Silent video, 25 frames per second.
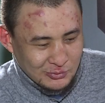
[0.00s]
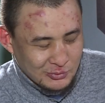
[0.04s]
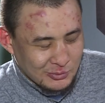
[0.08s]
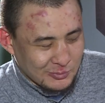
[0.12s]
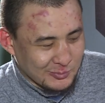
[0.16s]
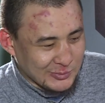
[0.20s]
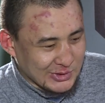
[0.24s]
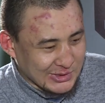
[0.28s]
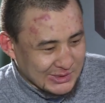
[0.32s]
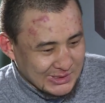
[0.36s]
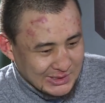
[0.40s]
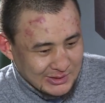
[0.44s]
ну,
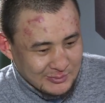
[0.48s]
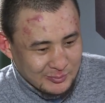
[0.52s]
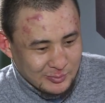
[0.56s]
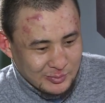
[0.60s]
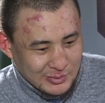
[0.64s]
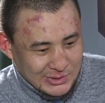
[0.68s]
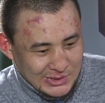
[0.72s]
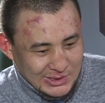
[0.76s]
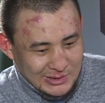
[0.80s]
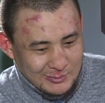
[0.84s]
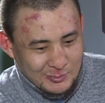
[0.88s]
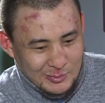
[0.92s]
он мне так
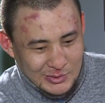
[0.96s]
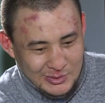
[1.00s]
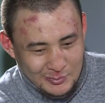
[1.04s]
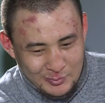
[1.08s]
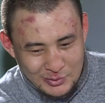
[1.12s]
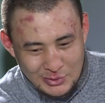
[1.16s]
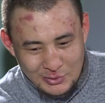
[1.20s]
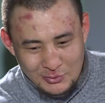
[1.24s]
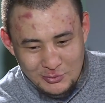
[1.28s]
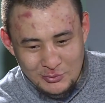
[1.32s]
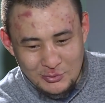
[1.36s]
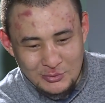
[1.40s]
как бы по
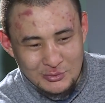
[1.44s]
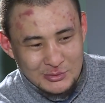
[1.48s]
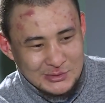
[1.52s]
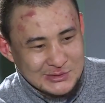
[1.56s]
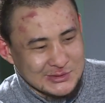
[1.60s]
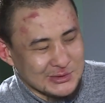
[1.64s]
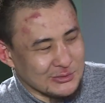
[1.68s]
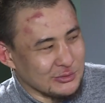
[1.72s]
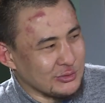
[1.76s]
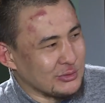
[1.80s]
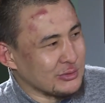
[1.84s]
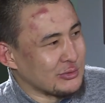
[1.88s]
приколу,
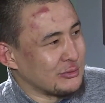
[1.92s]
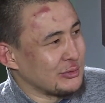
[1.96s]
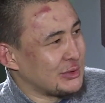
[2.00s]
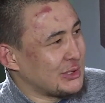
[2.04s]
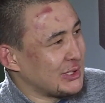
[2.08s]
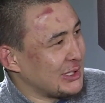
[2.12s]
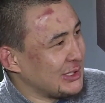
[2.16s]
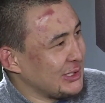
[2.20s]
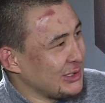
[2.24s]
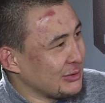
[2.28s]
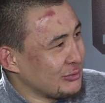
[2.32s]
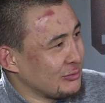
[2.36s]
сынок, у
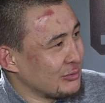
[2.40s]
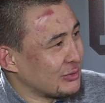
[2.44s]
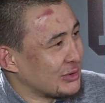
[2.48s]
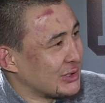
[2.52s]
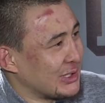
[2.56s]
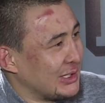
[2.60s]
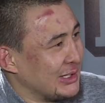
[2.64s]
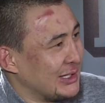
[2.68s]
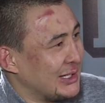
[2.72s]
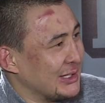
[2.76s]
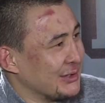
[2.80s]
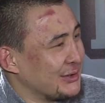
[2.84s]
тебя нету
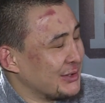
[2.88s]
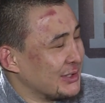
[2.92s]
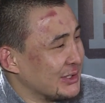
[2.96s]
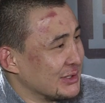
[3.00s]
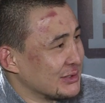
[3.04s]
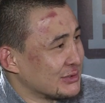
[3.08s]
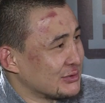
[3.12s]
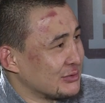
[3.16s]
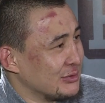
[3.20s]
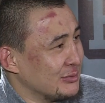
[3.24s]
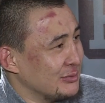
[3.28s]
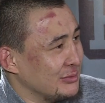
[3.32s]
таланта
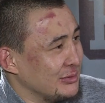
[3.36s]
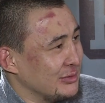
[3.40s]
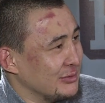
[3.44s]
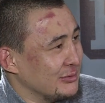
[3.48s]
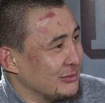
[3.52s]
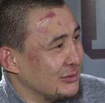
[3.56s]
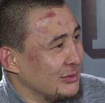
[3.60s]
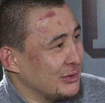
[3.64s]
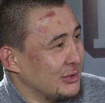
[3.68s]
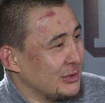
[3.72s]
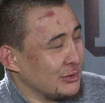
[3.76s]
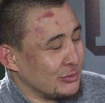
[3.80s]

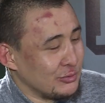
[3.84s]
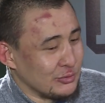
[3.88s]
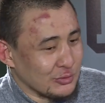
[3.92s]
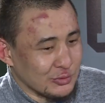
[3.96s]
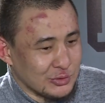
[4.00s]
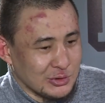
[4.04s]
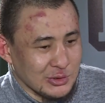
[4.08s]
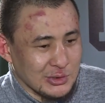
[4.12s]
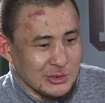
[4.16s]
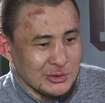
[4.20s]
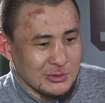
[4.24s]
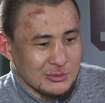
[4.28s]
особенного, но
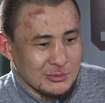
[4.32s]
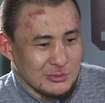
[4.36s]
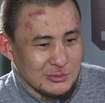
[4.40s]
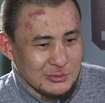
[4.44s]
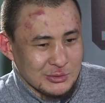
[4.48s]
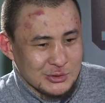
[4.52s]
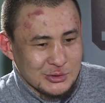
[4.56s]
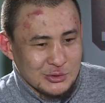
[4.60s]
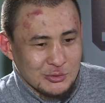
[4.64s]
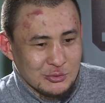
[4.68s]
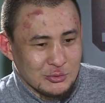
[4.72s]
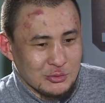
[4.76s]
ты, говорит,
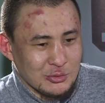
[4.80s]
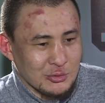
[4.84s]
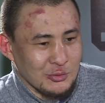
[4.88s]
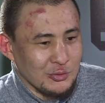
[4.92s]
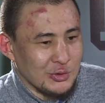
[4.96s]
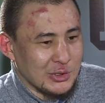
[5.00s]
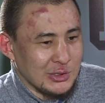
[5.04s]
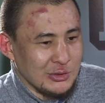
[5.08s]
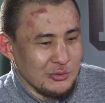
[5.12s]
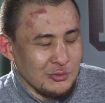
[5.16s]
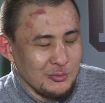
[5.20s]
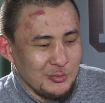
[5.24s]
очень
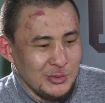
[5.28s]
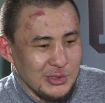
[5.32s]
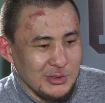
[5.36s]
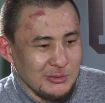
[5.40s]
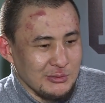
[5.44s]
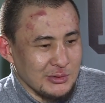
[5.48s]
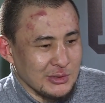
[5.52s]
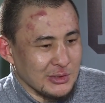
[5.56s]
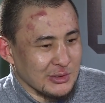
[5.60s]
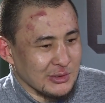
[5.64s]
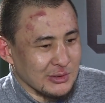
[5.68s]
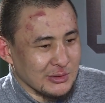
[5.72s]

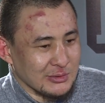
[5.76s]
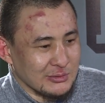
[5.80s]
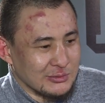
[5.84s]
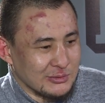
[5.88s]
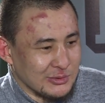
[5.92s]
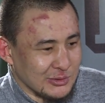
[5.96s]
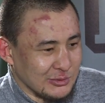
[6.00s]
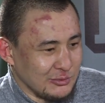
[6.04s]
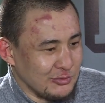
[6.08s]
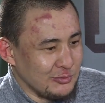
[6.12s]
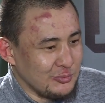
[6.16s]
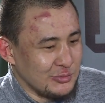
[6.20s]
трудолюбивый, говорит,
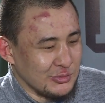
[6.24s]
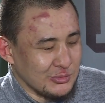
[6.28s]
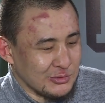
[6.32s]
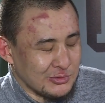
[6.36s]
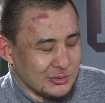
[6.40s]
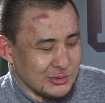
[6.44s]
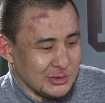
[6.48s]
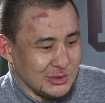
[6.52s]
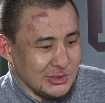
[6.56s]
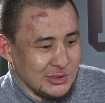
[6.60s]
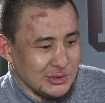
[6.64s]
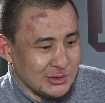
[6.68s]
ты люби,
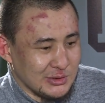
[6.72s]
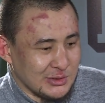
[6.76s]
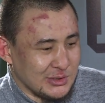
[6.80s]
и